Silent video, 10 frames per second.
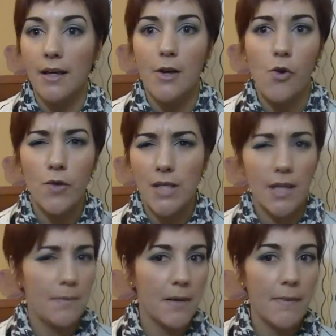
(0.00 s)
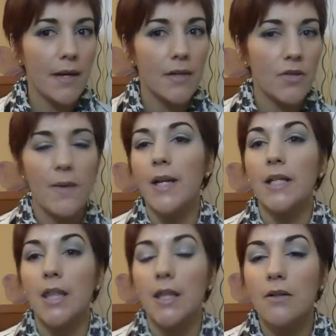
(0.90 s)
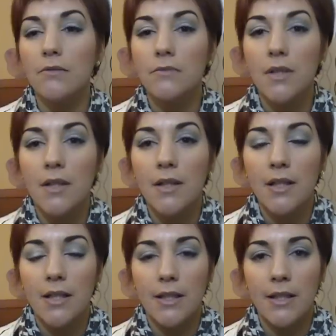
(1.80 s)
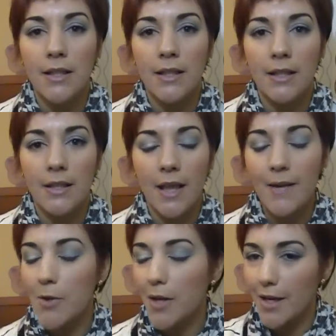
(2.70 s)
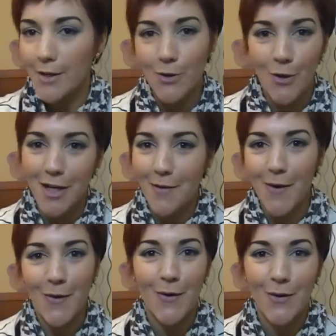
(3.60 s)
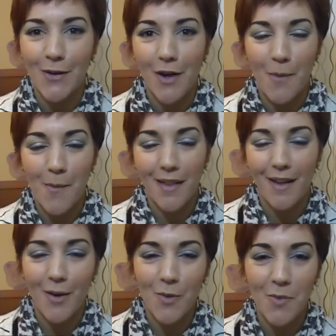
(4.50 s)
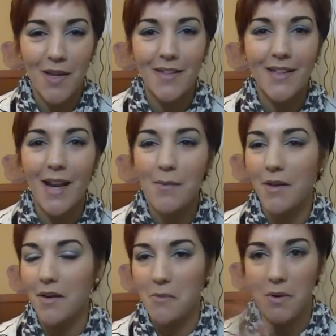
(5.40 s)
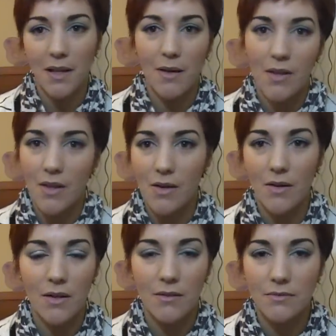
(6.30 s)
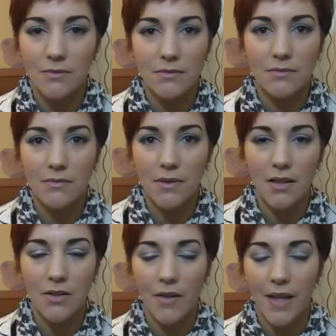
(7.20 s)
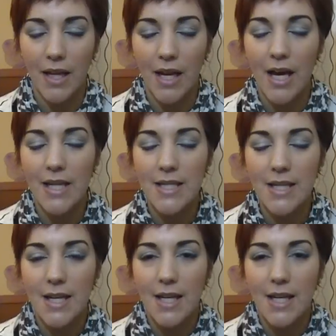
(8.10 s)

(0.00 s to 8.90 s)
que os gusta de que os llama la atención y nada, me lo dejéis todo aquí abajo, que compartáis conmigo y tal, podéis compartir vídeo en donde queráis.